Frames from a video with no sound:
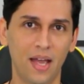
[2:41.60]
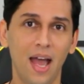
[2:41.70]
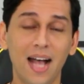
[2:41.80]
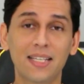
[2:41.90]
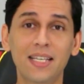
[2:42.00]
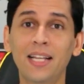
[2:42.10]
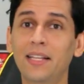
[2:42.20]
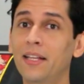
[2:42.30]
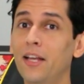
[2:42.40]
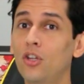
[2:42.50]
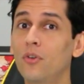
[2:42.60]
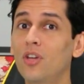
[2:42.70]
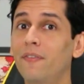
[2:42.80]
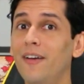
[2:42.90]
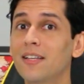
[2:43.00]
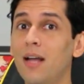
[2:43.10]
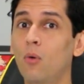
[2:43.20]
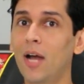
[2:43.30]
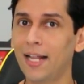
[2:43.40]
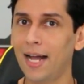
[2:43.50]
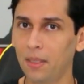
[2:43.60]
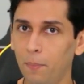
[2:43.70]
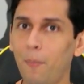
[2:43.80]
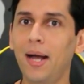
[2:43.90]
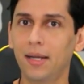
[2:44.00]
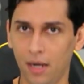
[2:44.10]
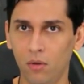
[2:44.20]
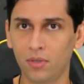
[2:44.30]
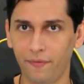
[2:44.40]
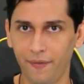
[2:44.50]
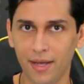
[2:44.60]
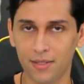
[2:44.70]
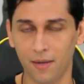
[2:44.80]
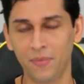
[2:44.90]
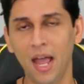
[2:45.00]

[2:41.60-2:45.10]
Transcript: Assim, na tentativa de afastar o caráter pagão da festa,